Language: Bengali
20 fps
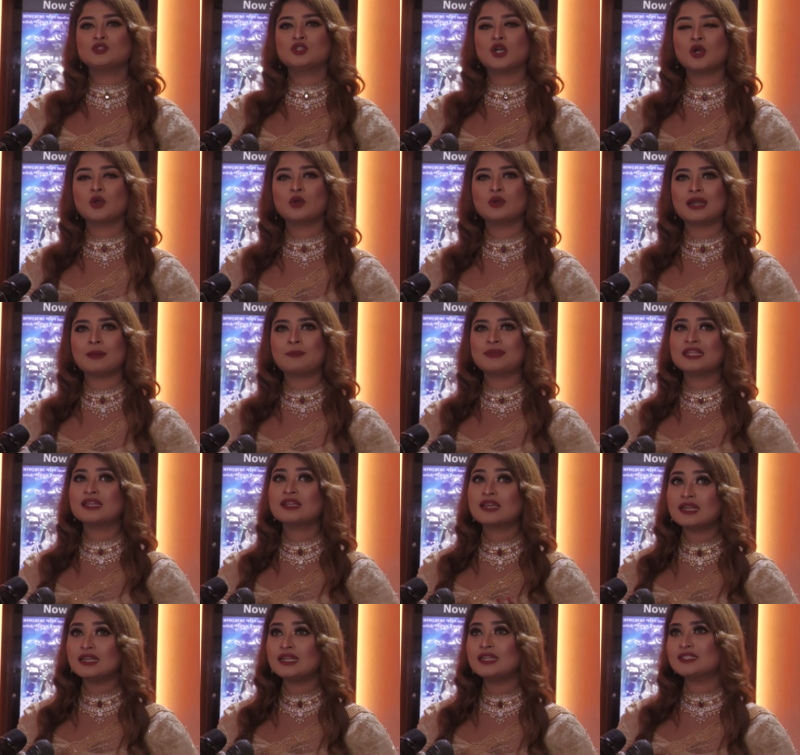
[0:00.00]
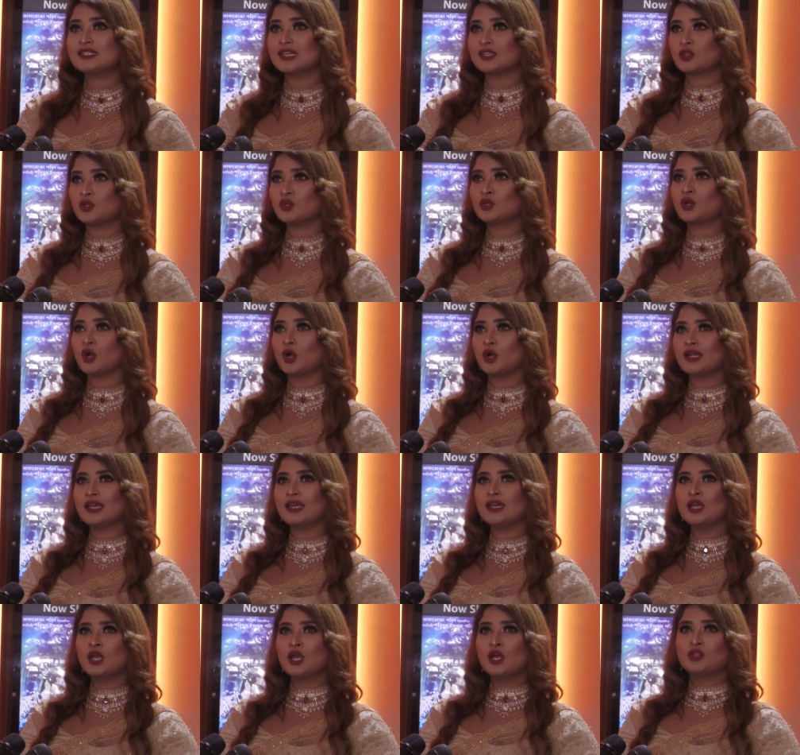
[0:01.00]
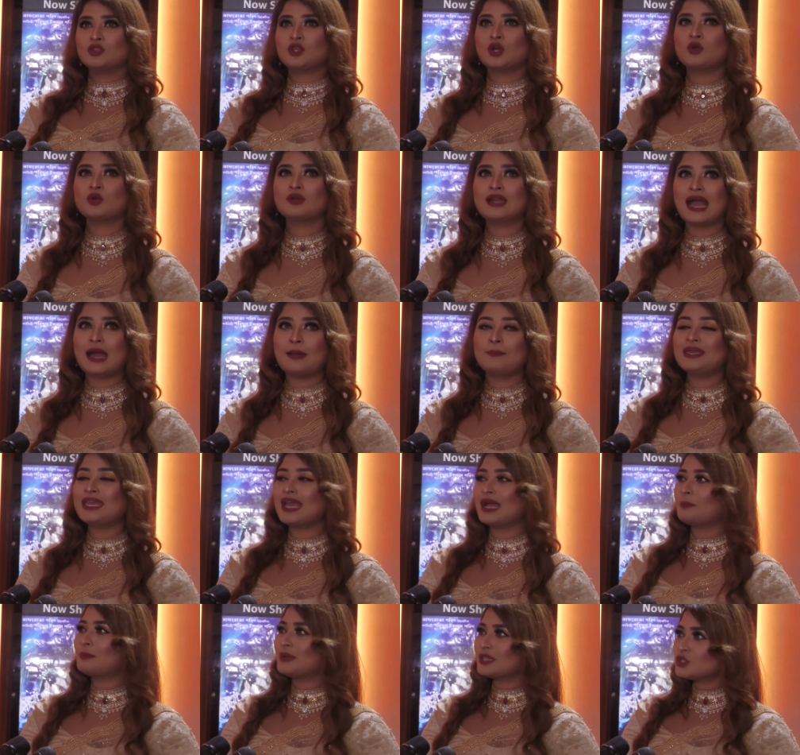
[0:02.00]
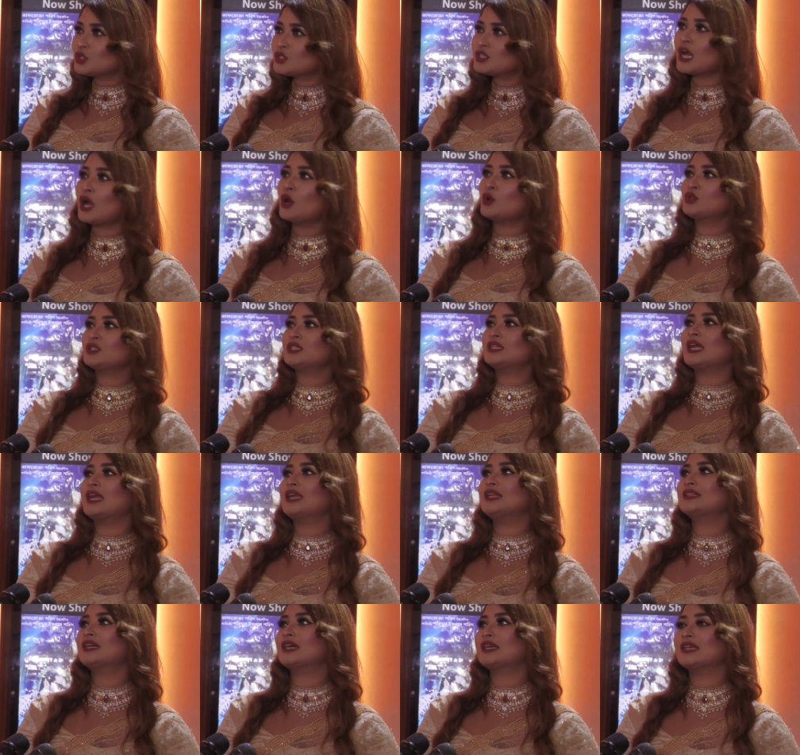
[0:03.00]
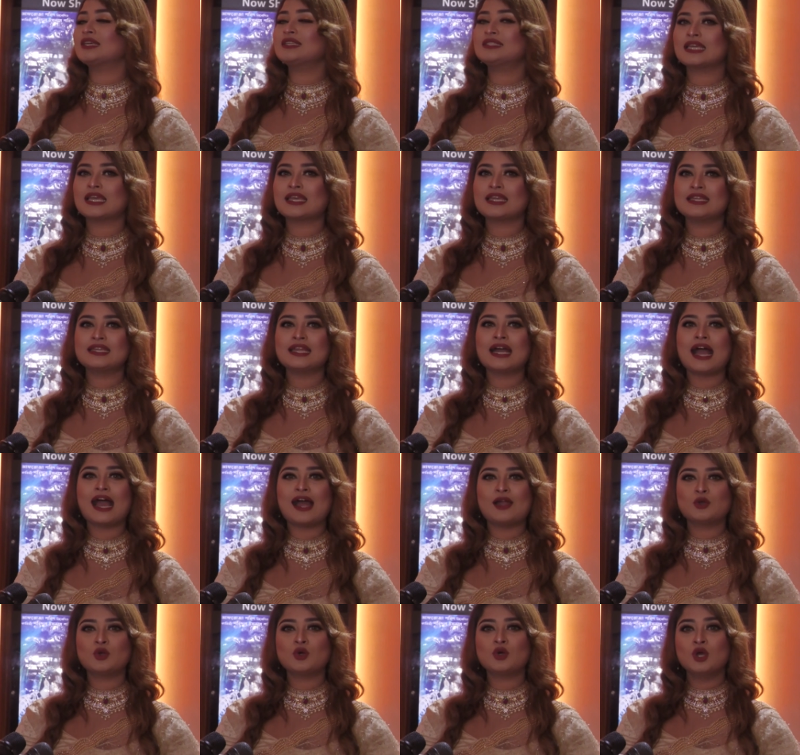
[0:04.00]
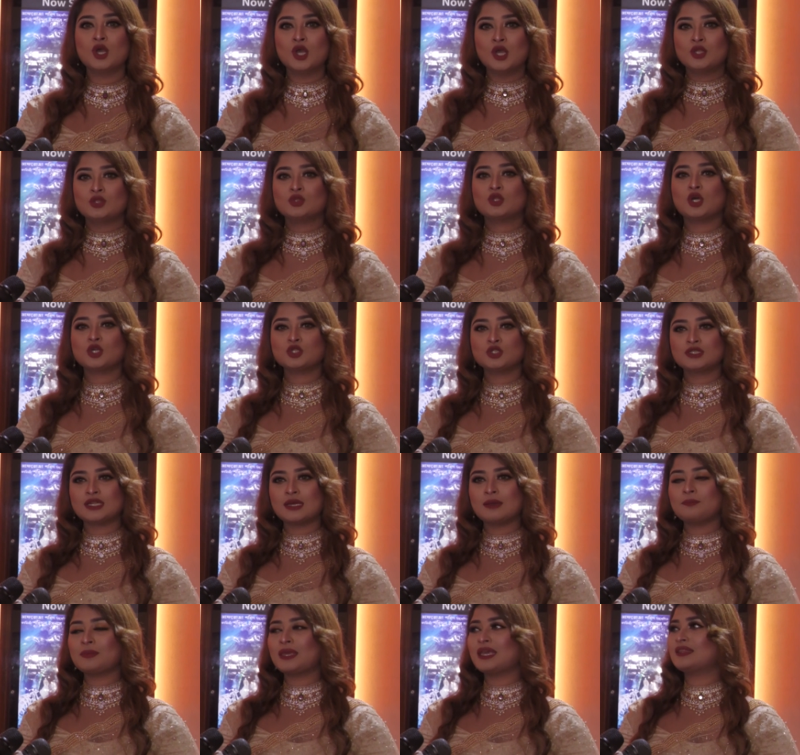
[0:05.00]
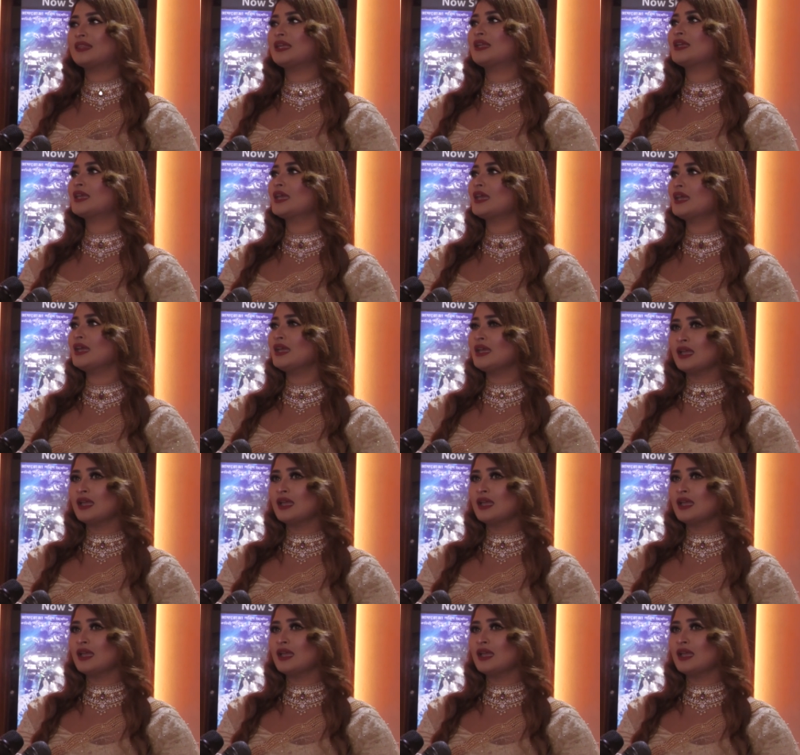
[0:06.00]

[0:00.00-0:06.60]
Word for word: যখন আমাদেরকে নির্যাতন করে তখন আমি একমাত্র সাহসী নারী থাকি যে কিনা আরও দশটা মেয়েদেরকে